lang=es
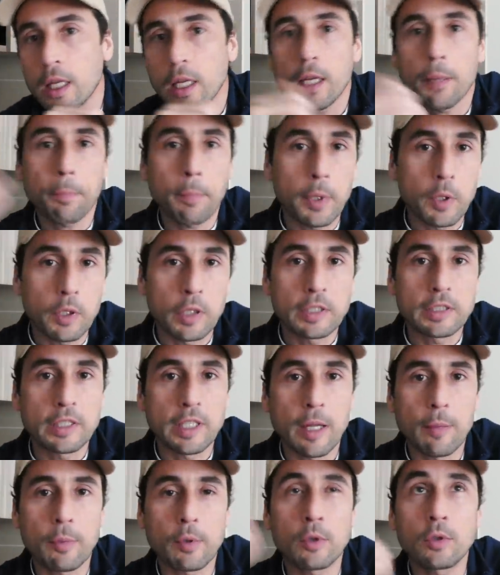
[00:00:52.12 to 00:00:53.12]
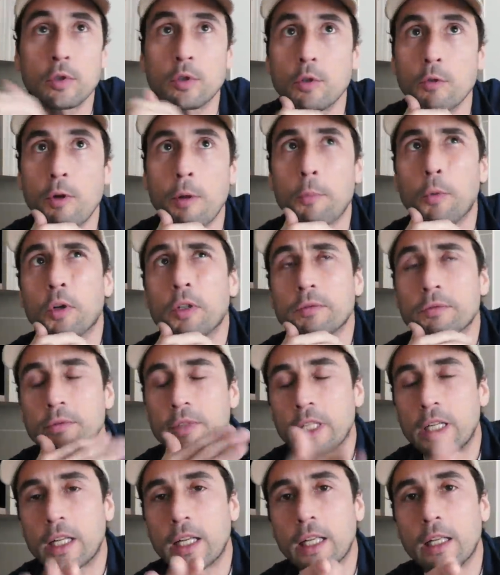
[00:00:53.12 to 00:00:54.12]
que espero que sea pronto, vamos
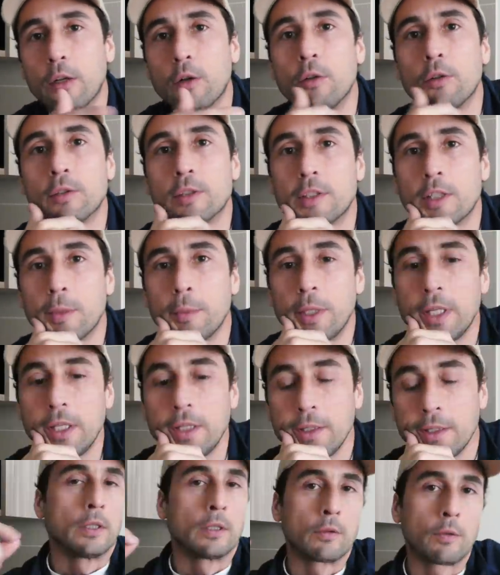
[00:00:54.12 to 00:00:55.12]
cerca de los 11.000.